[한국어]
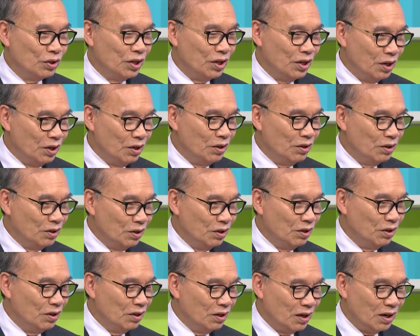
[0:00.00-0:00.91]
대를
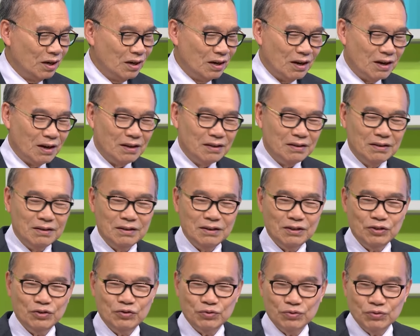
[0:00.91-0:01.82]
이어갈
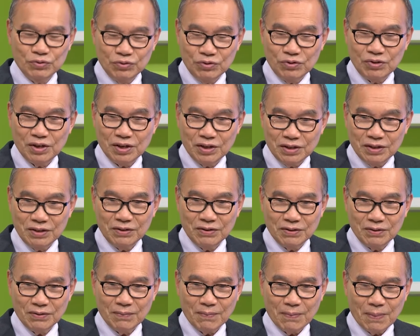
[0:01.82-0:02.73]
아들이
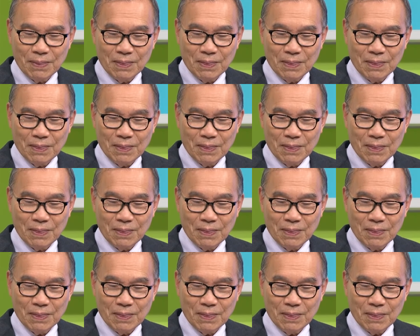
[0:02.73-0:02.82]
중요하지요.